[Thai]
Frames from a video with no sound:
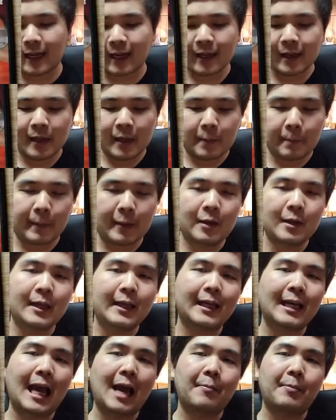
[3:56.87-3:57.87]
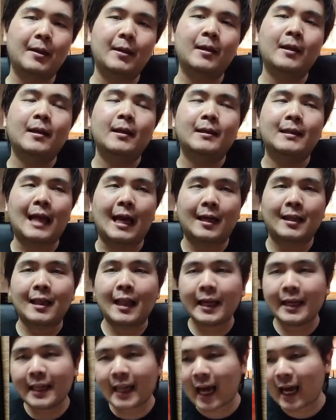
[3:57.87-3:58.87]
ยเนี่ยมันก็เลยกลายเป็นหนัง
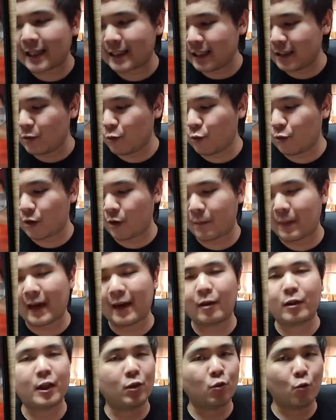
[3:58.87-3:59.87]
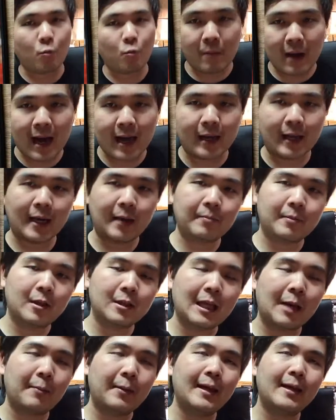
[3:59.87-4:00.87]
ไล่ล่าที่ดูออกมาแล้วสกมากนะครับ
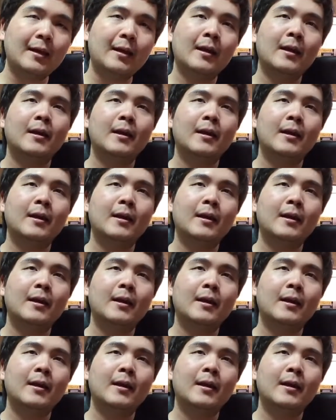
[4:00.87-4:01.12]
แล้วทำให้